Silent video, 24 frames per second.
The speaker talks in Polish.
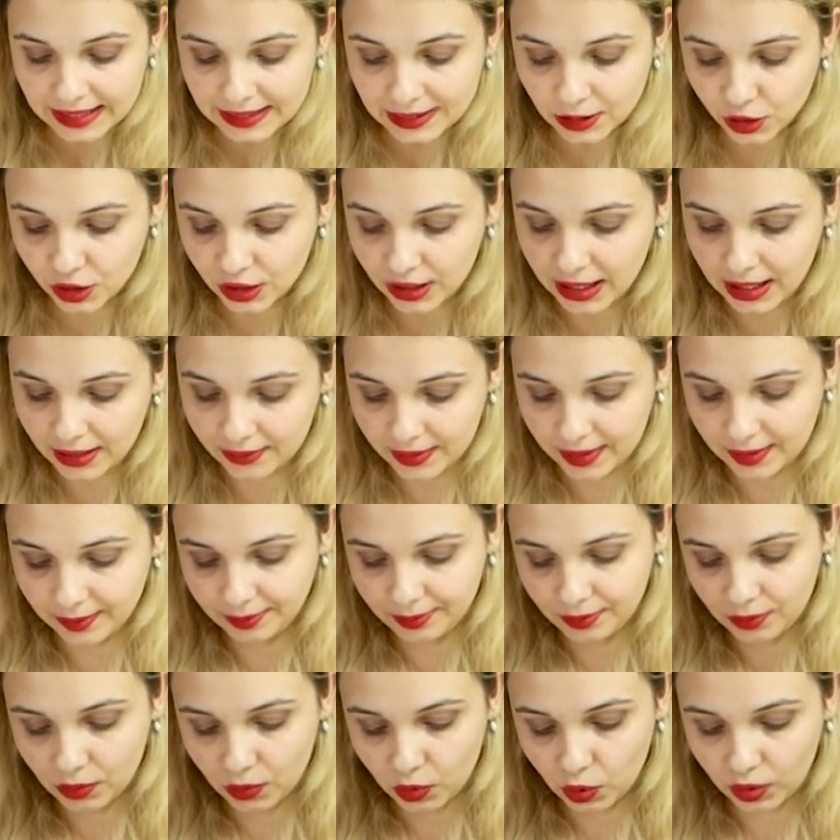Co
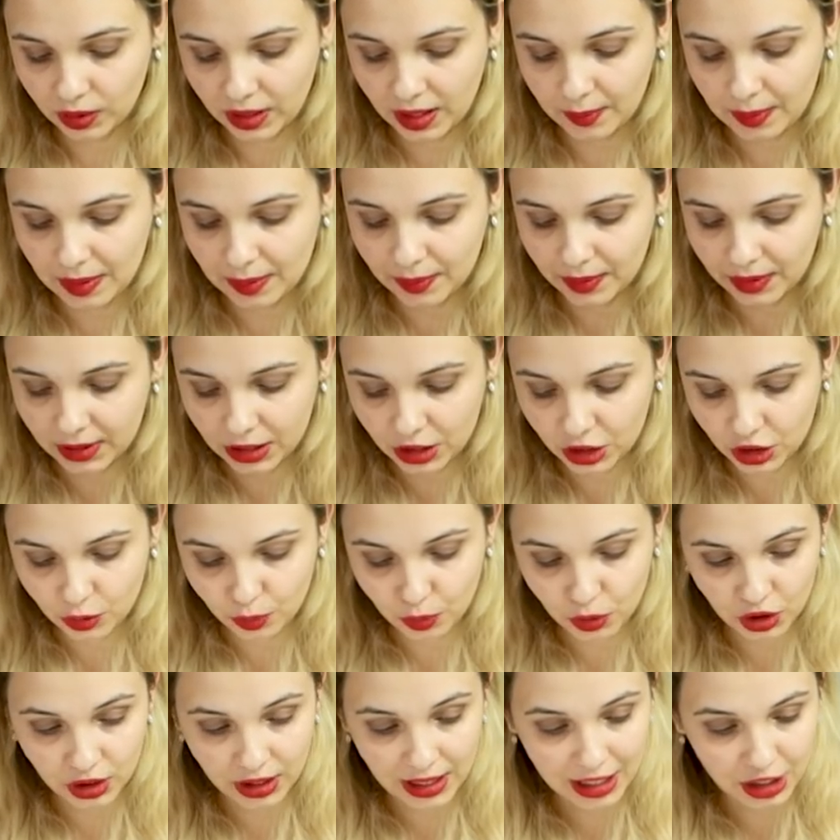ciekawe, tutaj mamy też
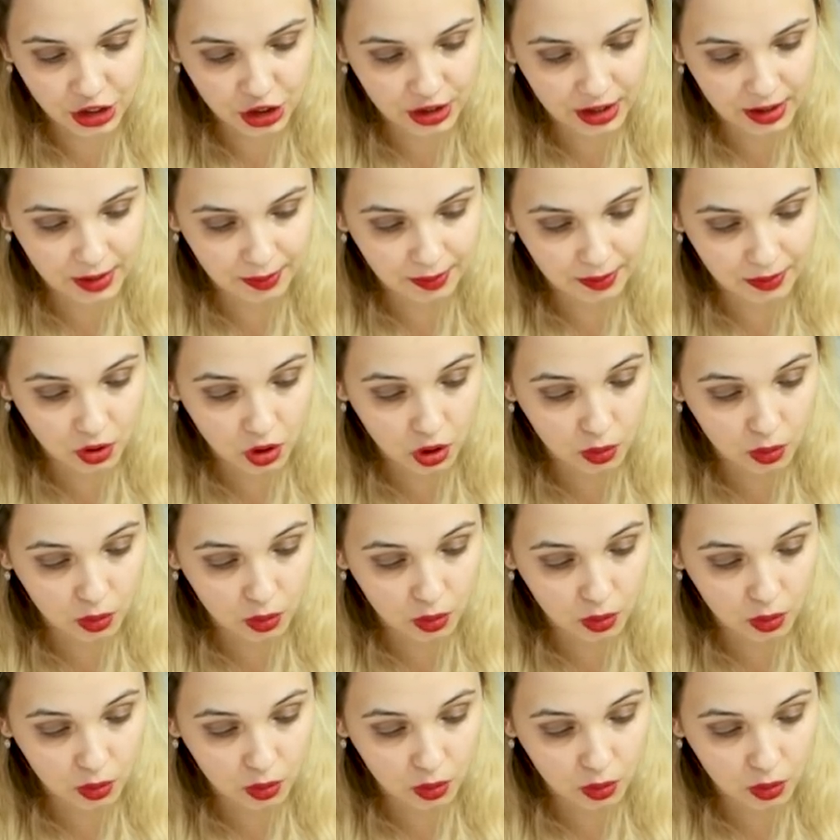przy każdym